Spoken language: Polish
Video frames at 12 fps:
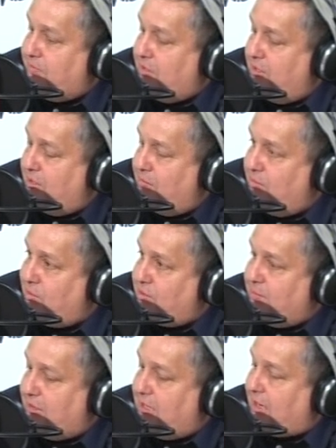y, muru
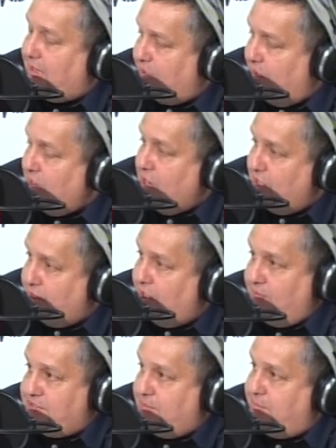cmentarnego,
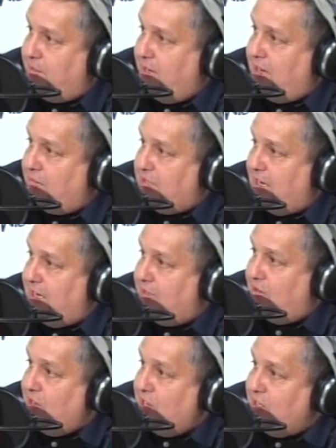kierowca pojechał dalej.
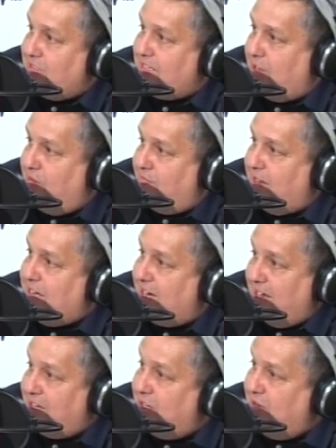No, zachowania
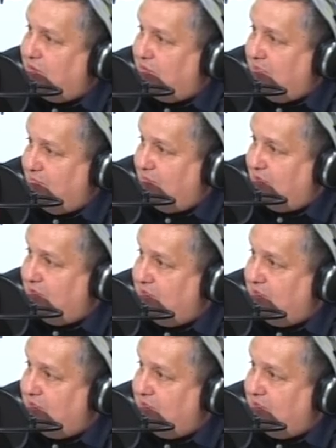karygodne wręcz.